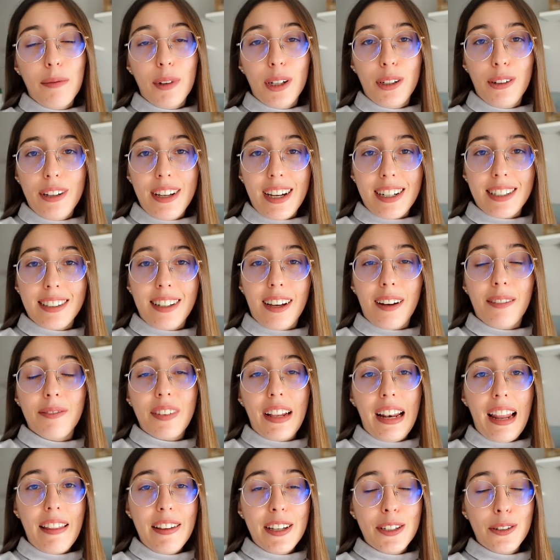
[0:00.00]
Bueno, ya está.
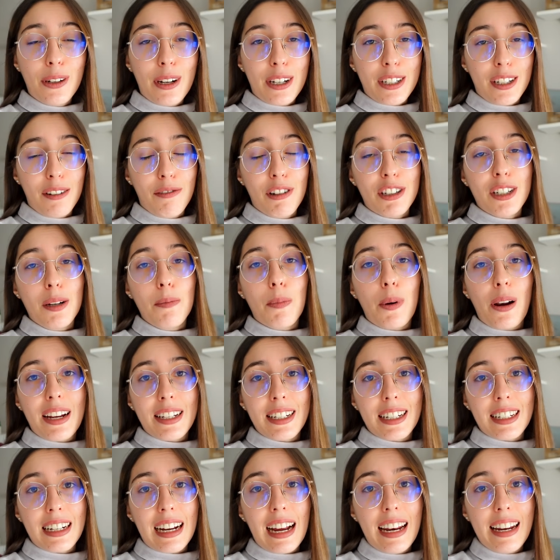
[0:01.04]
Le he dicho que se fuese por
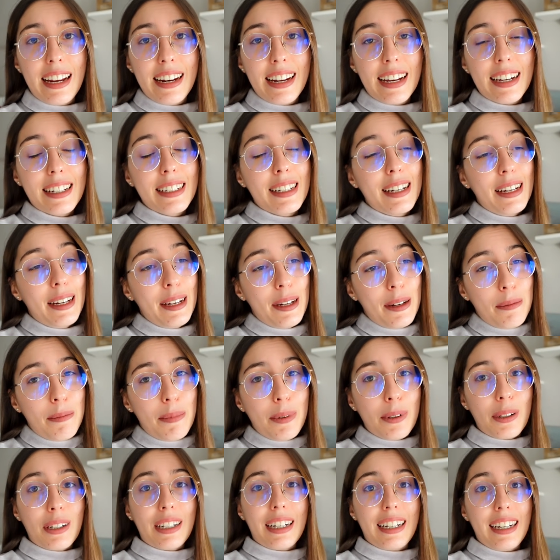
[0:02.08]
las escaleras
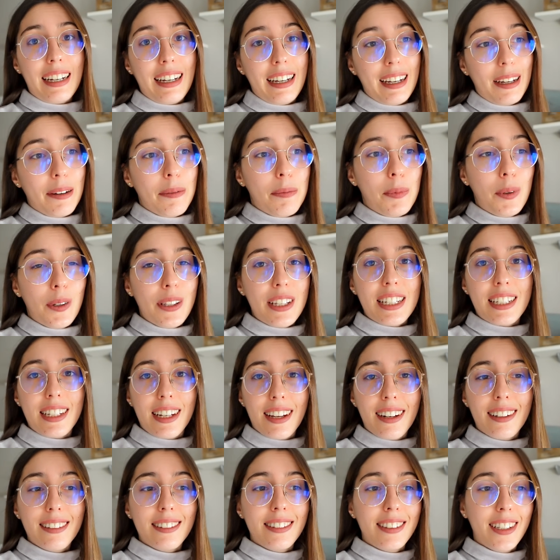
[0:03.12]
porque puede
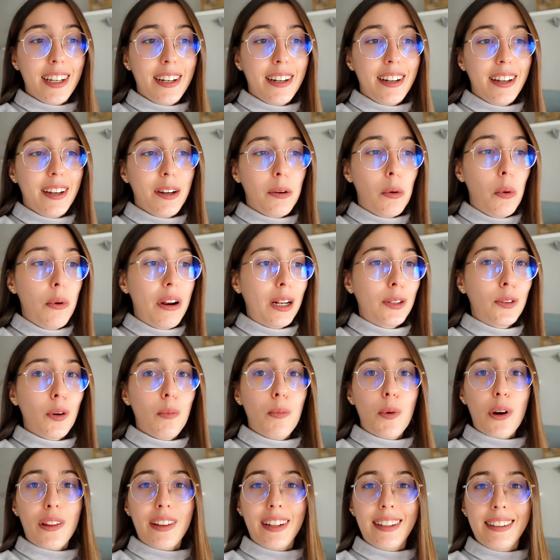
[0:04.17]
ser, tiene un
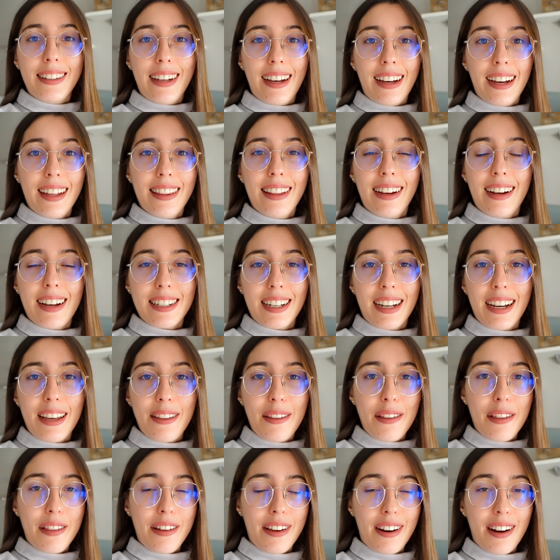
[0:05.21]
alto porcentaje de que se
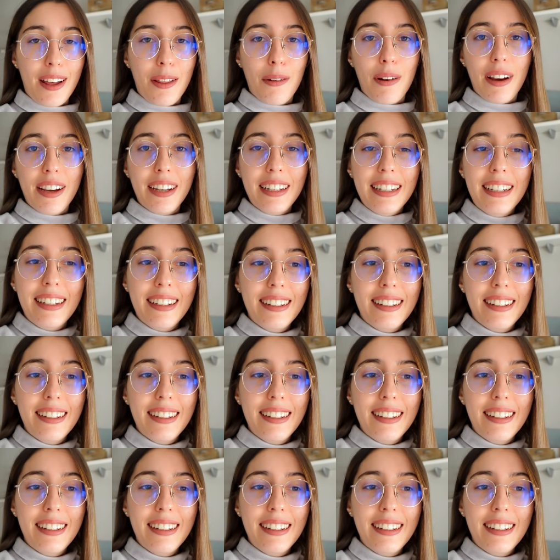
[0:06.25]
quede encerrado ahí.